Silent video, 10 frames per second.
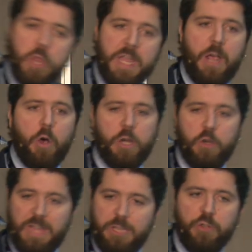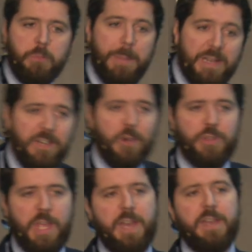hay que coger los datos, ver si los
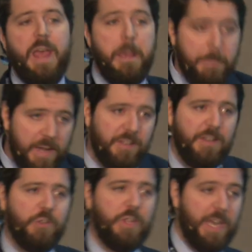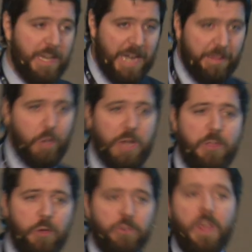tienen, ver si los tienen
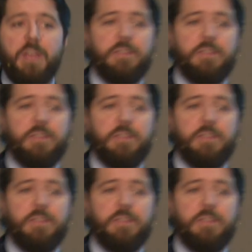relacionados, si